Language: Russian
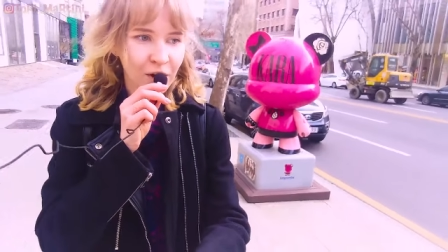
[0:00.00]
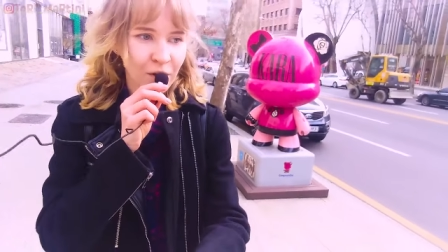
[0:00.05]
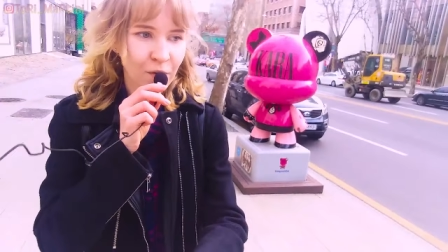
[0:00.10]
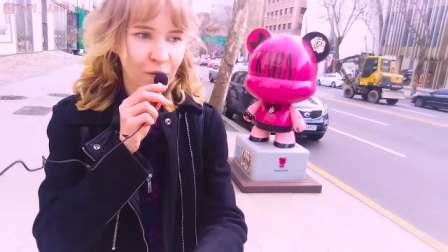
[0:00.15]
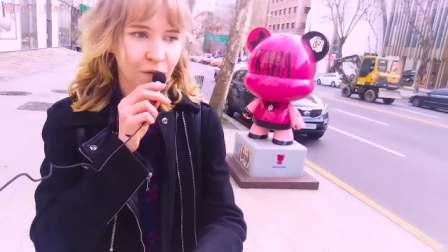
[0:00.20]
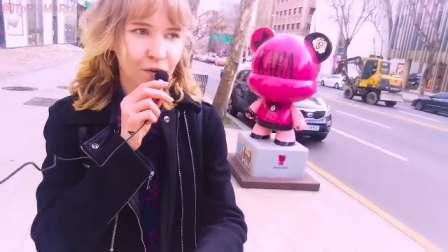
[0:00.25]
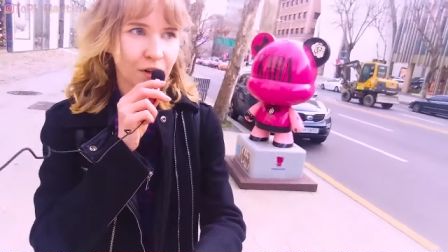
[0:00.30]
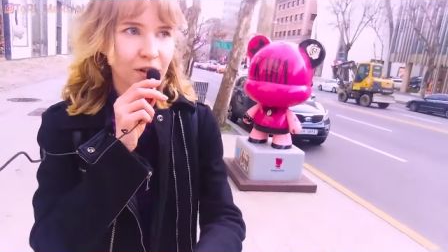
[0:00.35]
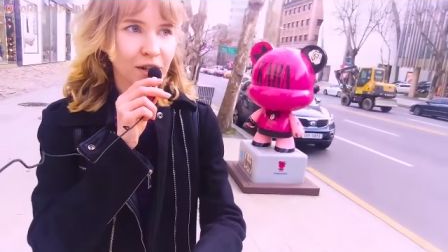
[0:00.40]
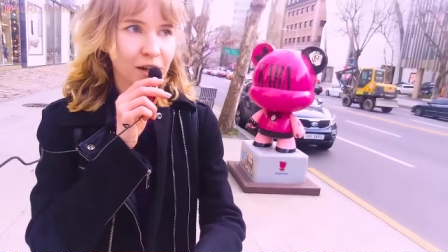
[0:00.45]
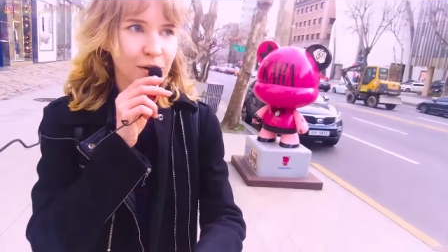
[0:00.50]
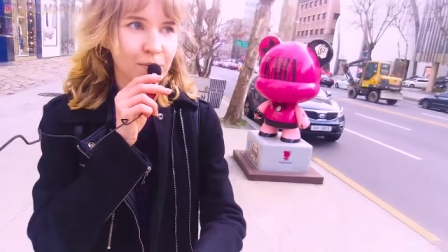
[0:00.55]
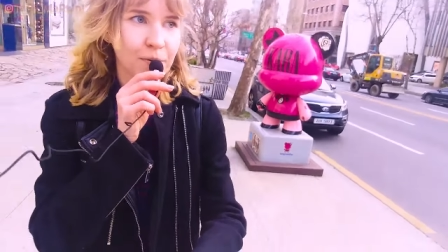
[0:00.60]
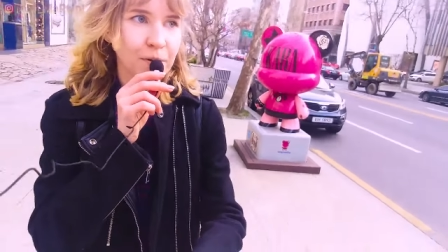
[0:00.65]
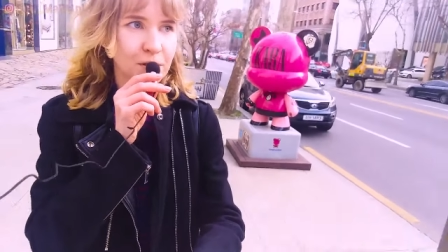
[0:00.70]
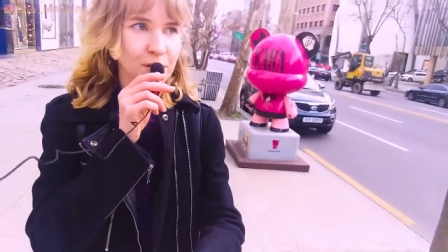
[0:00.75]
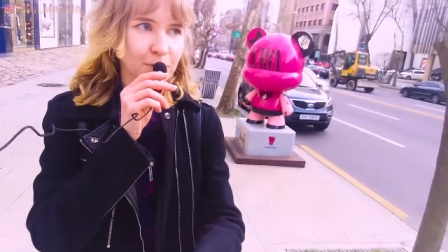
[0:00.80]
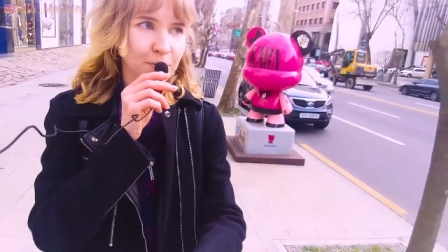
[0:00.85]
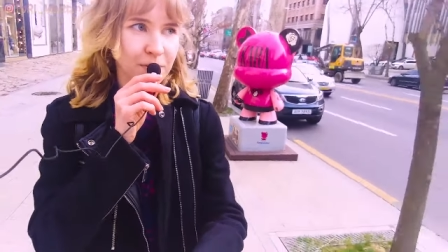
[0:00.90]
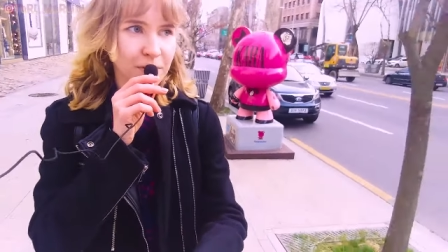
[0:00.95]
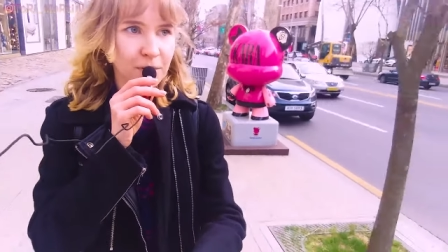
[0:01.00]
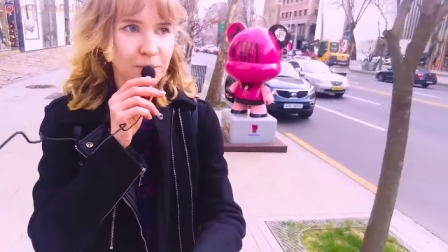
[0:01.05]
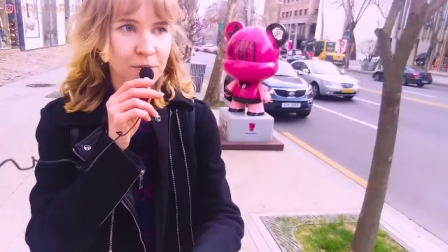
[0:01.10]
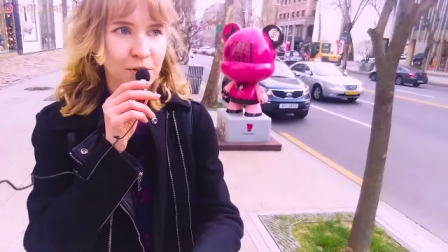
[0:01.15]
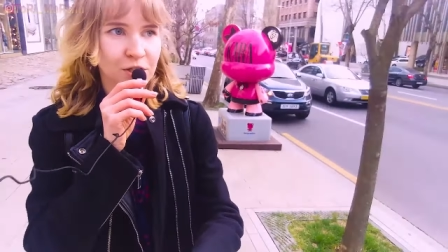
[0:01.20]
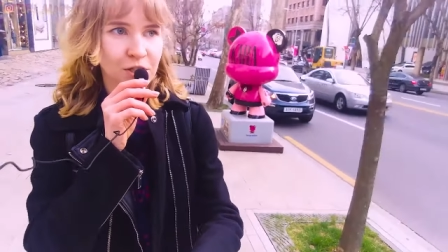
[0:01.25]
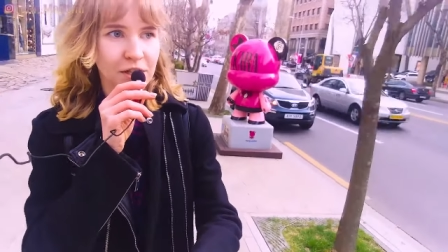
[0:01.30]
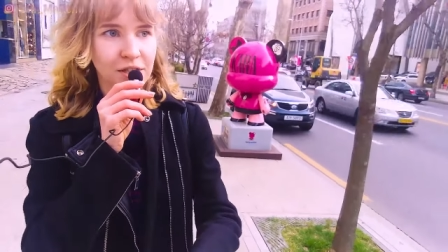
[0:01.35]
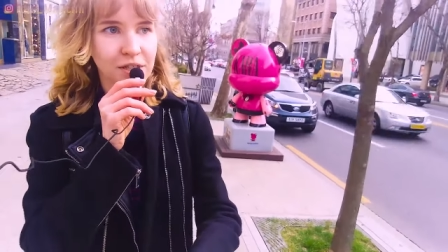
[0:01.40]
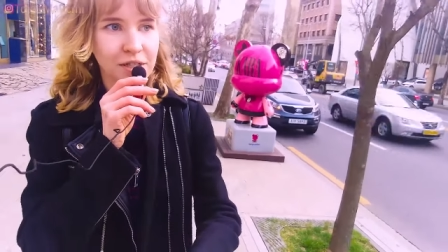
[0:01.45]
куколок, просто
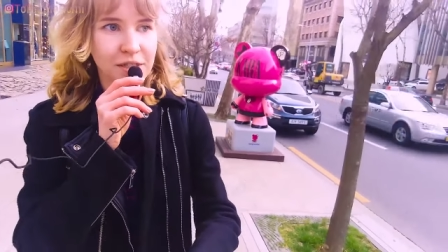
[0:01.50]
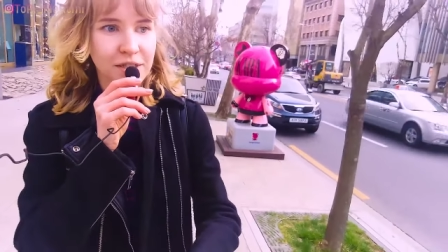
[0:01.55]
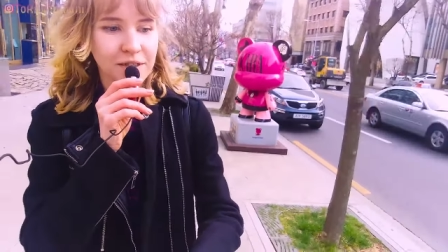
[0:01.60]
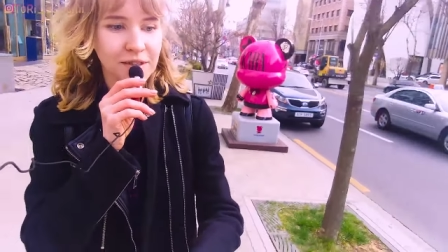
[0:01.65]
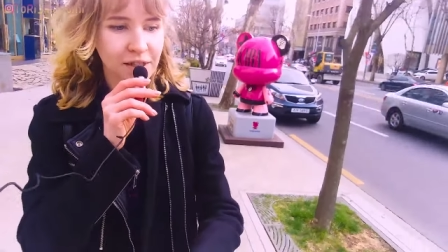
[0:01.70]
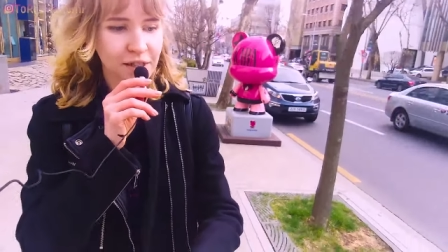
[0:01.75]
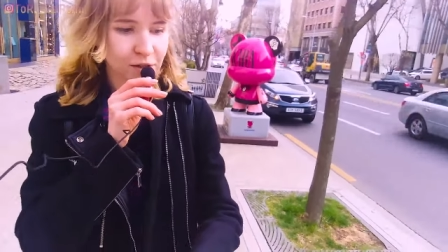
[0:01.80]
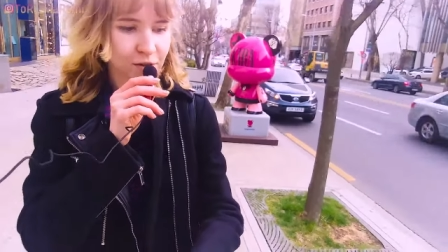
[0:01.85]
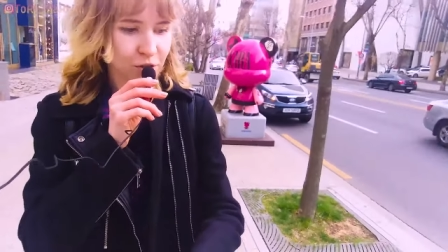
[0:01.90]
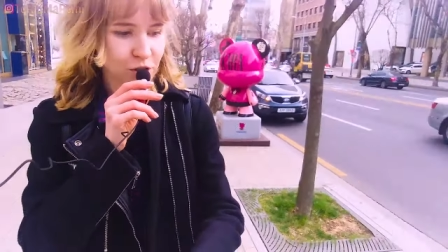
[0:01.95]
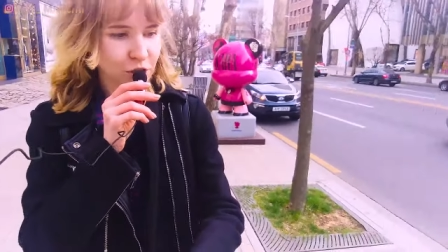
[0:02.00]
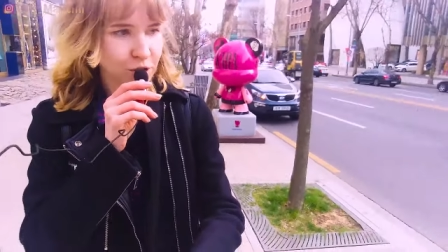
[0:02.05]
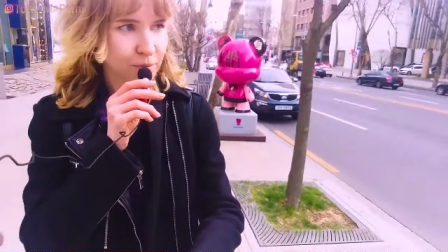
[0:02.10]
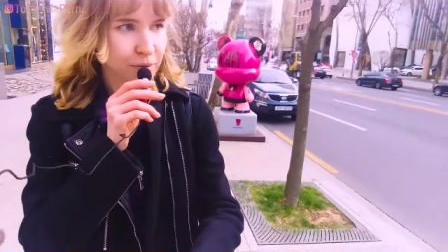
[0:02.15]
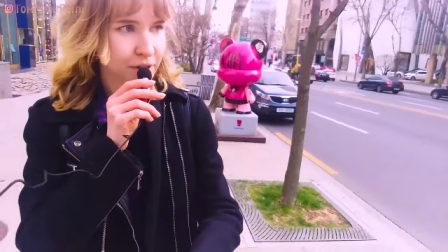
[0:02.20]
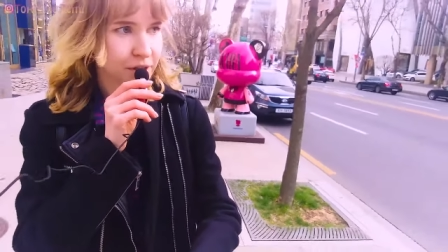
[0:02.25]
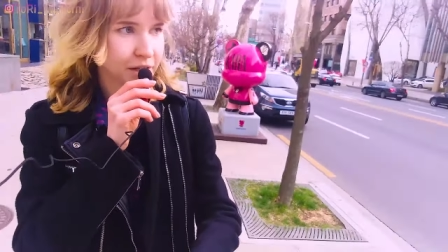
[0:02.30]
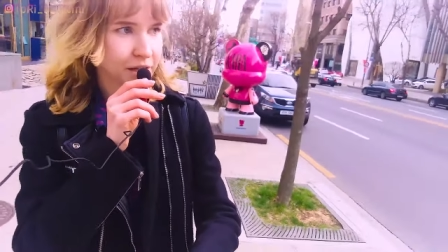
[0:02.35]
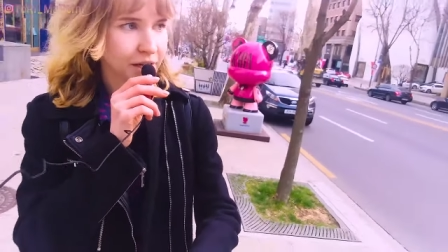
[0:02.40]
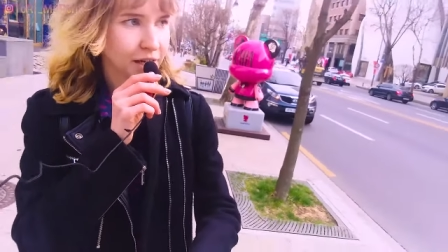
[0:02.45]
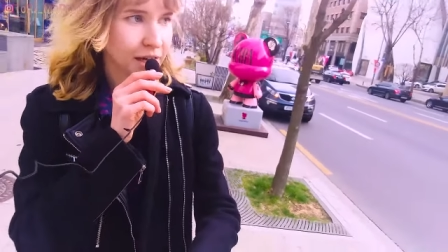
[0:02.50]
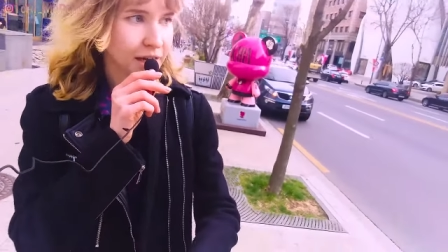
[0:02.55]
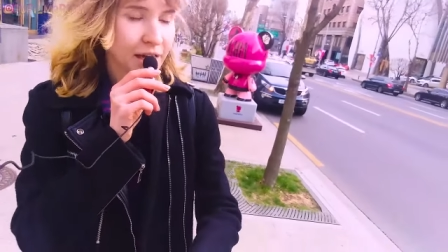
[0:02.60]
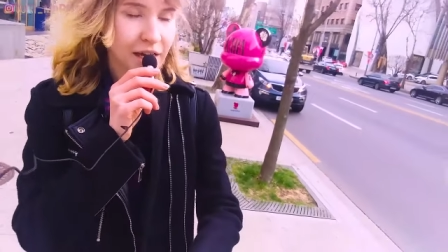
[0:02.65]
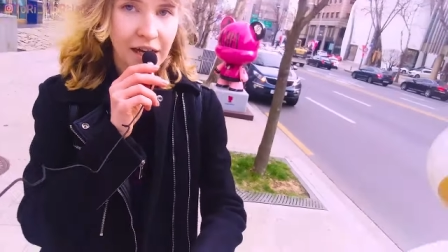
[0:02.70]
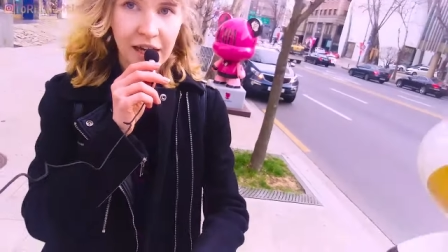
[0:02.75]
потому что они действительно очень милые.